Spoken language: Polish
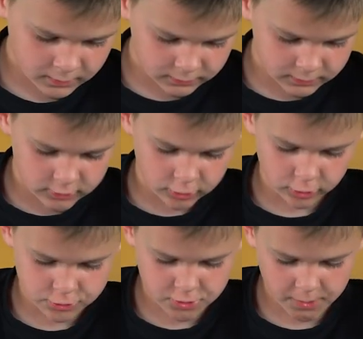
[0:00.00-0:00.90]
Gdy
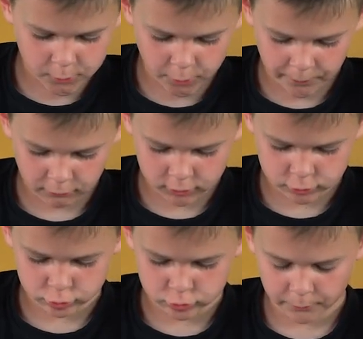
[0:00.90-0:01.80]
dochodziłem do
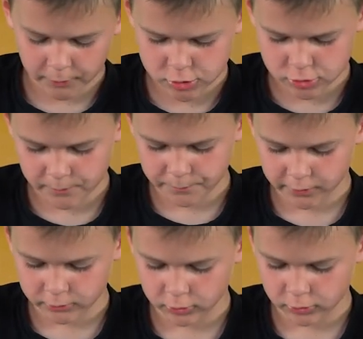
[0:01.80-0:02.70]
pałacu, zobaczyłem
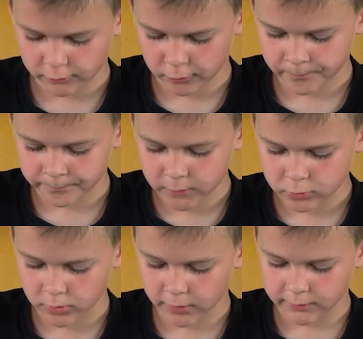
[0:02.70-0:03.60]
pastorową
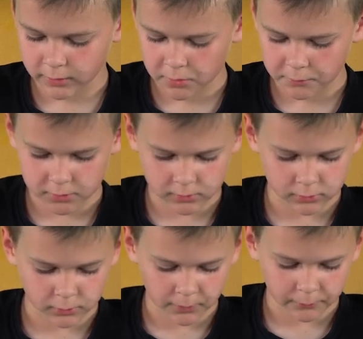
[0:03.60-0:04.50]
która stała między
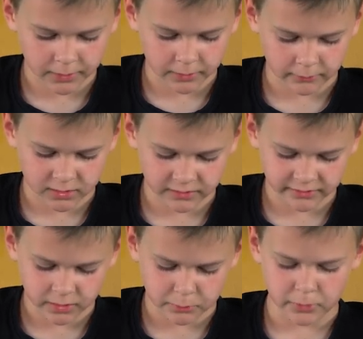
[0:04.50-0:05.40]
domami
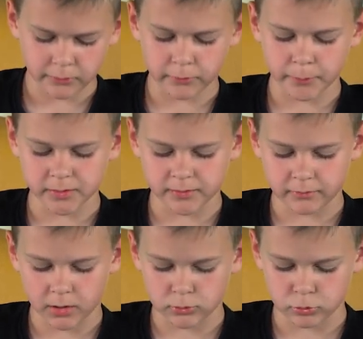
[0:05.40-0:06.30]
kawalerskimi i
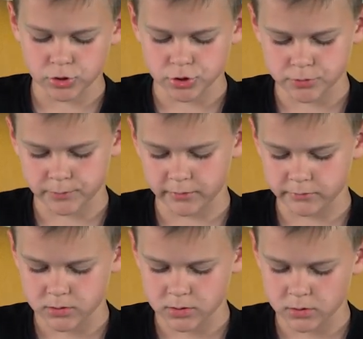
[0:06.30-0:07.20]
wypytywała ludzi, czy mnie
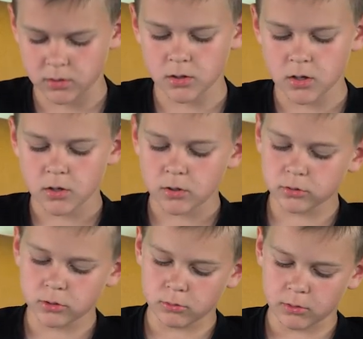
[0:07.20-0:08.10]
widzieli.
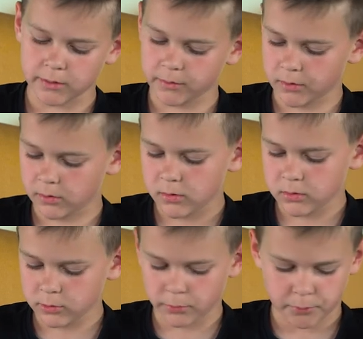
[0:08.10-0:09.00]
No ładnie,
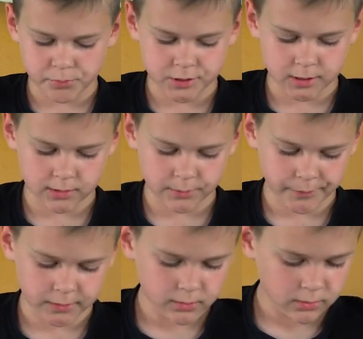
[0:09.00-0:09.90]
to mam
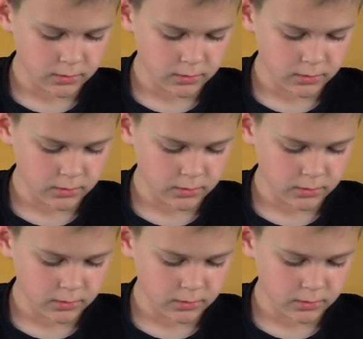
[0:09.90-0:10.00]
przechlapane.